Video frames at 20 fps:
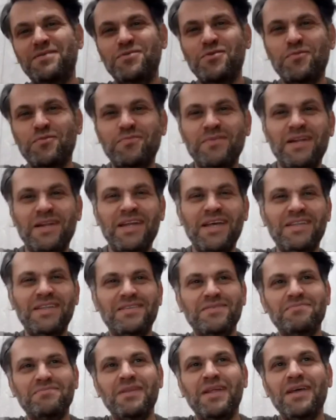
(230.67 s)
ben çok milli
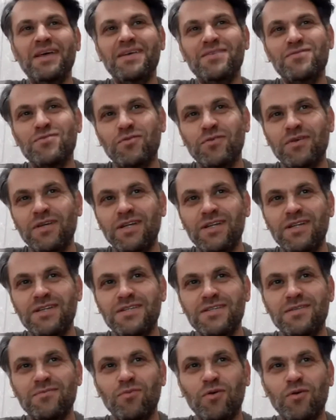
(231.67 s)
eğitimle çok
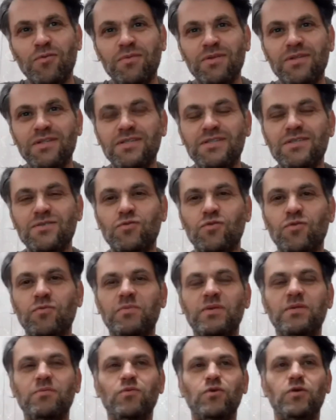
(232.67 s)
ilişkim olmadığı için
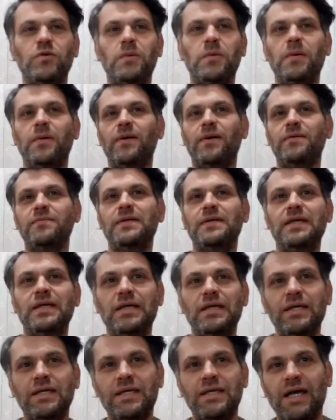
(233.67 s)
çok bilmiyorum ama
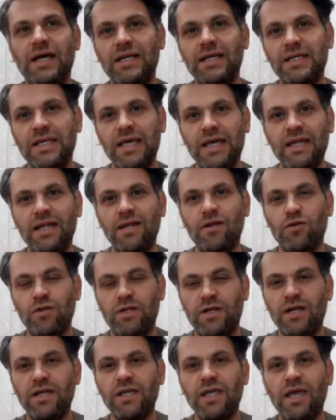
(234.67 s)
yani genel
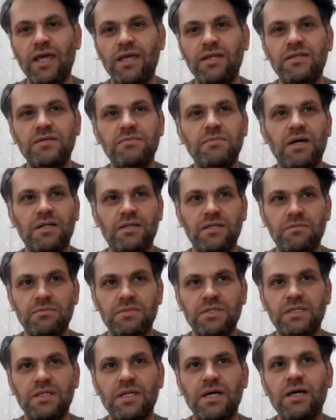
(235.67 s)
olarak eğitim
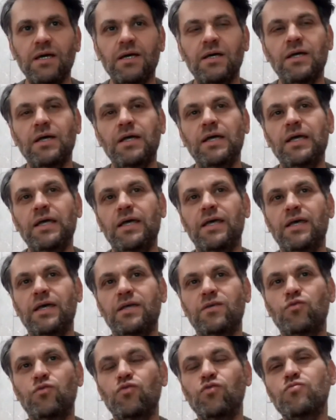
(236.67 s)
anlamında
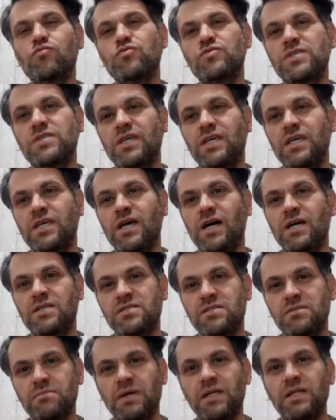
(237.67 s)
e, günümüzdeki
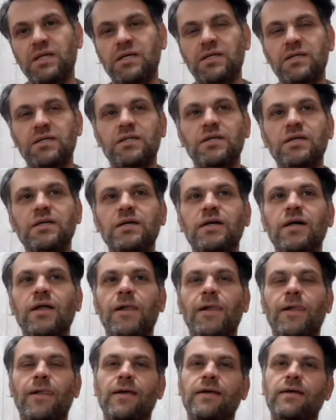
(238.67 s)
yansımalarını
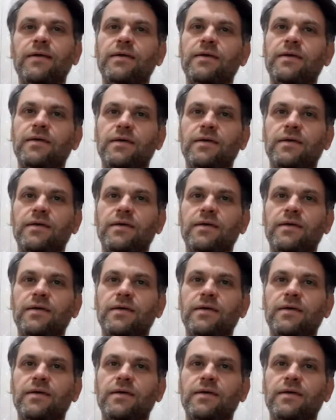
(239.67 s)
e,